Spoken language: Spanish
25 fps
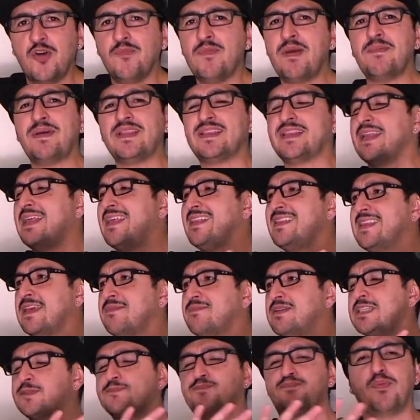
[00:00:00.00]
No me meteré en
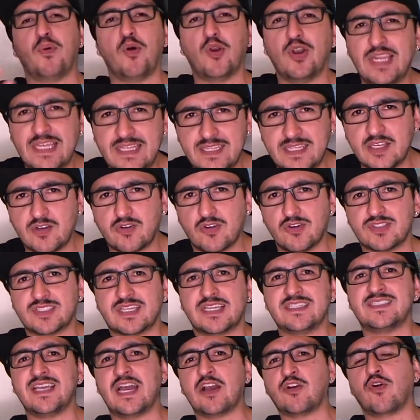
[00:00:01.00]
temas políticos
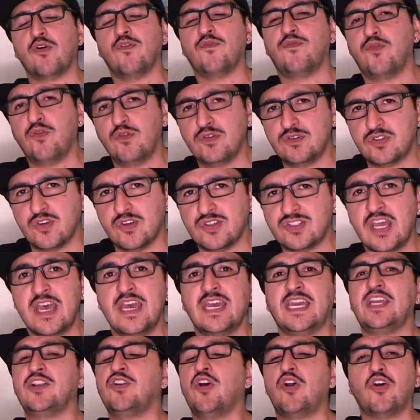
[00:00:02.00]
que sean confusos
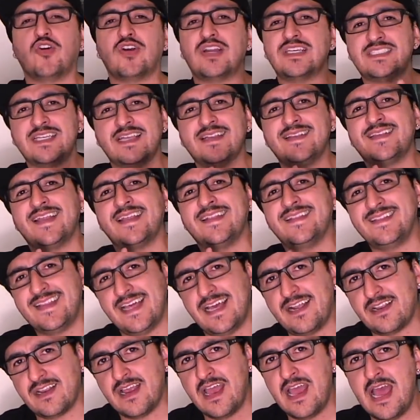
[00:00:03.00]
y no logres
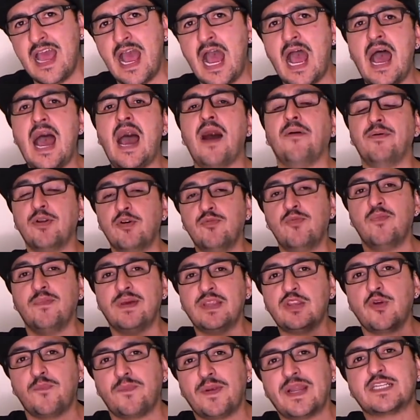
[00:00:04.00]
entender. Habrá un
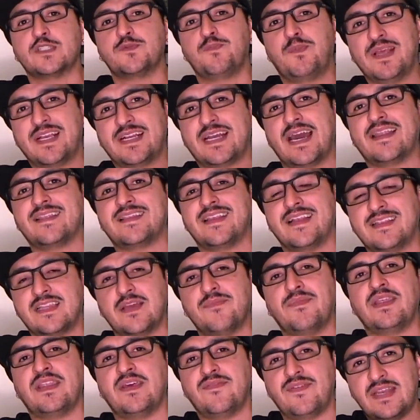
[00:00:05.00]
momento para explicarte el
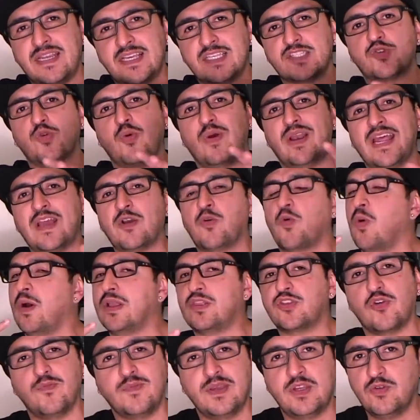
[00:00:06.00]
tema de Venezuela en
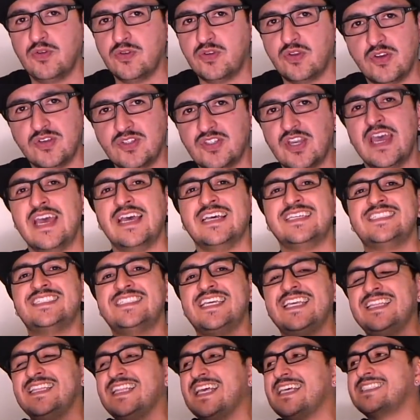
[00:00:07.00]
cuatro minutos
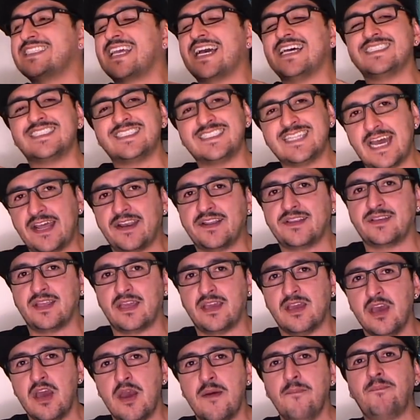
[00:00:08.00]
sin
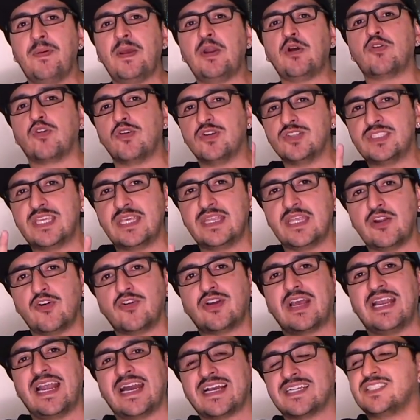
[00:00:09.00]
desgastarte, pero considero
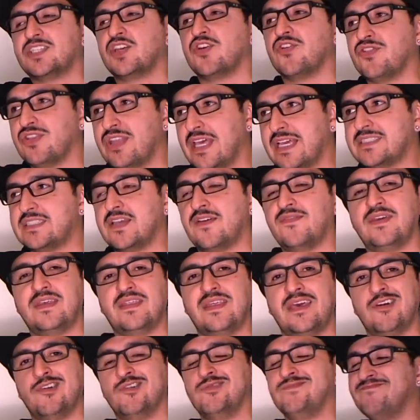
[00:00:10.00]
que la acción de ese
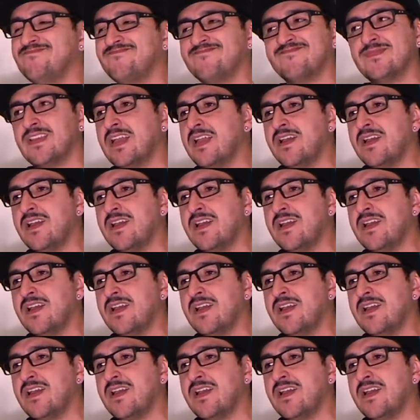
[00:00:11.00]
video